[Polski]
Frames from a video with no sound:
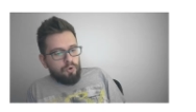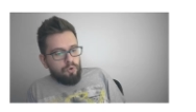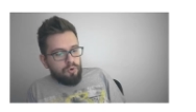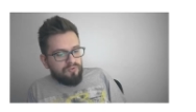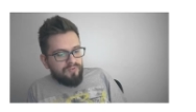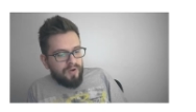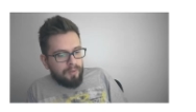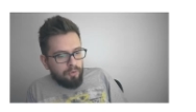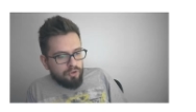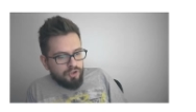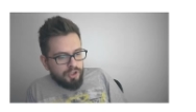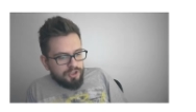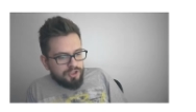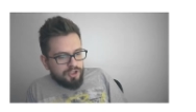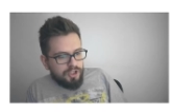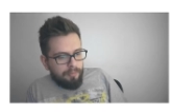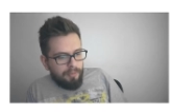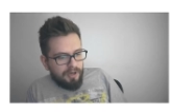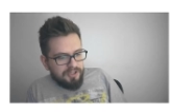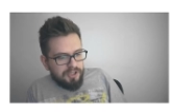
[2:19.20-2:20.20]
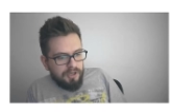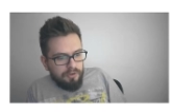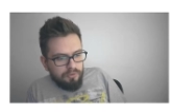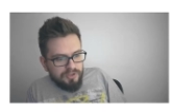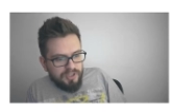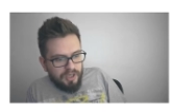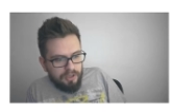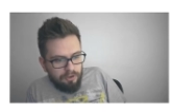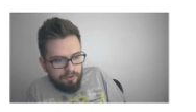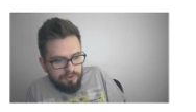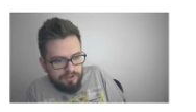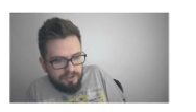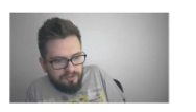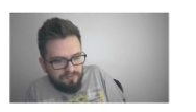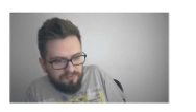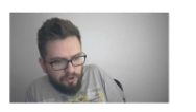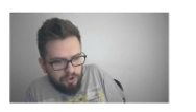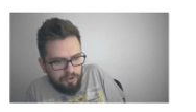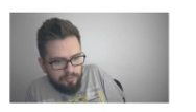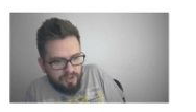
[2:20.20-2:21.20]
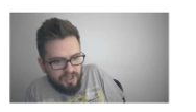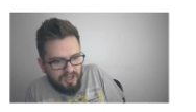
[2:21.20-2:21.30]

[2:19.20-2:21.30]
Kurwa, może trzeba się zająć twoim